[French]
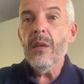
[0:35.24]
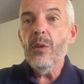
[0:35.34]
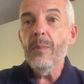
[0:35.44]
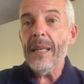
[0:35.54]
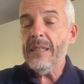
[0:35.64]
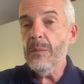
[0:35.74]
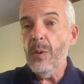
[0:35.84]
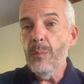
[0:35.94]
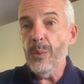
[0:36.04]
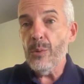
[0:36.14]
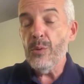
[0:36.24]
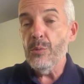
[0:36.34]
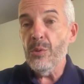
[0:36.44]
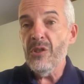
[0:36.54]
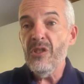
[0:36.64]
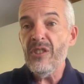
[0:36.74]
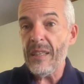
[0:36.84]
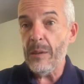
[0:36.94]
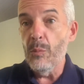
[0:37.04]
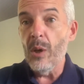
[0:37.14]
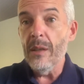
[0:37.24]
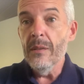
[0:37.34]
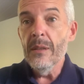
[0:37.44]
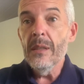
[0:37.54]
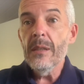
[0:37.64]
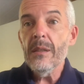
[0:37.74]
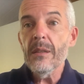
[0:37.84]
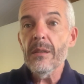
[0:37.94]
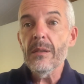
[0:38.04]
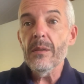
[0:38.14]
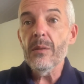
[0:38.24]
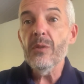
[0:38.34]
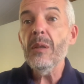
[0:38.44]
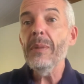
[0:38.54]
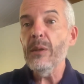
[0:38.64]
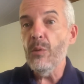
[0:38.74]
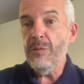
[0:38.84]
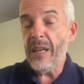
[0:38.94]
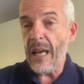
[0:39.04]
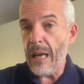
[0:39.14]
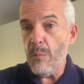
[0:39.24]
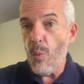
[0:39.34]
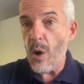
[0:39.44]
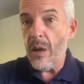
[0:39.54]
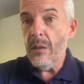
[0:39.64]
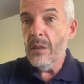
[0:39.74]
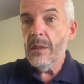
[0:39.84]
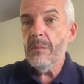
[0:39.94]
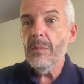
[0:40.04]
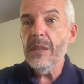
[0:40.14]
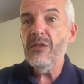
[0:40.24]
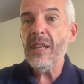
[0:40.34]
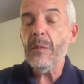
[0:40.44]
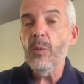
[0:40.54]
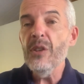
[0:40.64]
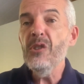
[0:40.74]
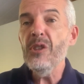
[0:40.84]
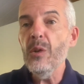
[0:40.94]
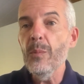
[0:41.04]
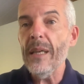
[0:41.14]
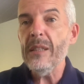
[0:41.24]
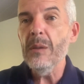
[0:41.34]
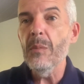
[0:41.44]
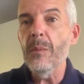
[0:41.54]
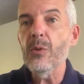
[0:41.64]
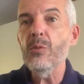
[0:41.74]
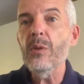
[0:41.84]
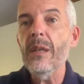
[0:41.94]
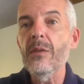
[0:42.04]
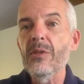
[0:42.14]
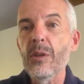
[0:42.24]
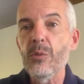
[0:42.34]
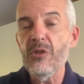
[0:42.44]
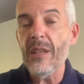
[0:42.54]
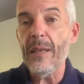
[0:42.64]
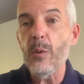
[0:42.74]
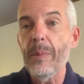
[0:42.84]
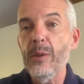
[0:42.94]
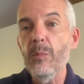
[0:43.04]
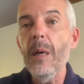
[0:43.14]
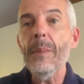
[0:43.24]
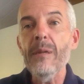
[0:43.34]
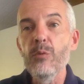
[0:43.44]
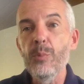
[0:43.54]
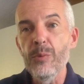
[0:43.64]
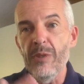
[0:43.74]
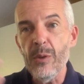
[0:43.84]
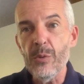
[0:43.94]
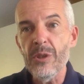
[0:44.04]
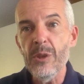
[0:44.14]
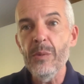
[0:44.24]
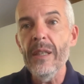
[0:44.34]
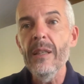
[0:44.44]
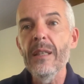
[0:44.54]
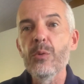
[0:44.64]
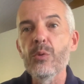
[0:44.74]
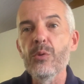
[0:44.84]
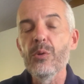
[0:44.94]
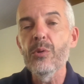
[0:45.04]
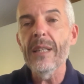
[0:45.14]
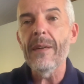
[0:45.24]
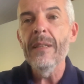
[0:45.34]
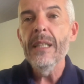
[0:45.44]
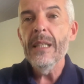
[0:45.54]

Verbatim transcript: Le maximum pour ce cours, c'est 5 mois. Euh, c'est bien de le faire un mois, mais 5 mois, c'est le maximum en tout cas en ce qui concerne l'accompagnement. Après, vous pouvez continuer les cours de yoga